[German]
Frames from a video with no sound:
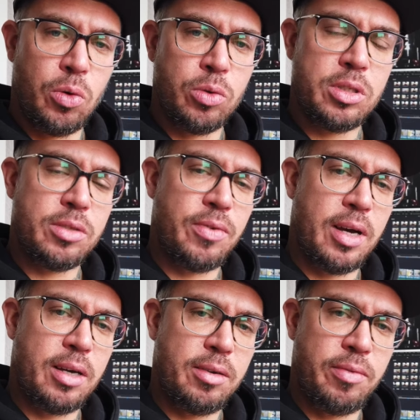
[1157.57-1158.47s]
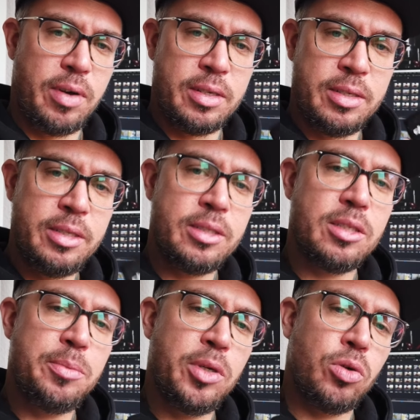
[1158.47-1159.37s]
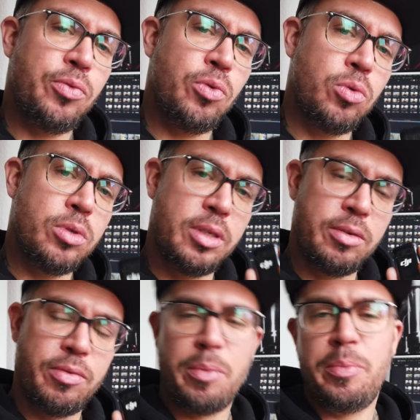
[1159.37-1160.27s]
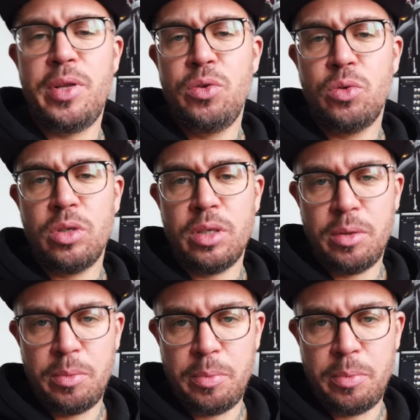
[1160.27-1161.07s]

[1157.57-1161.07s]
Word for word: Und zwar war dieses Mikrofon in Verbindung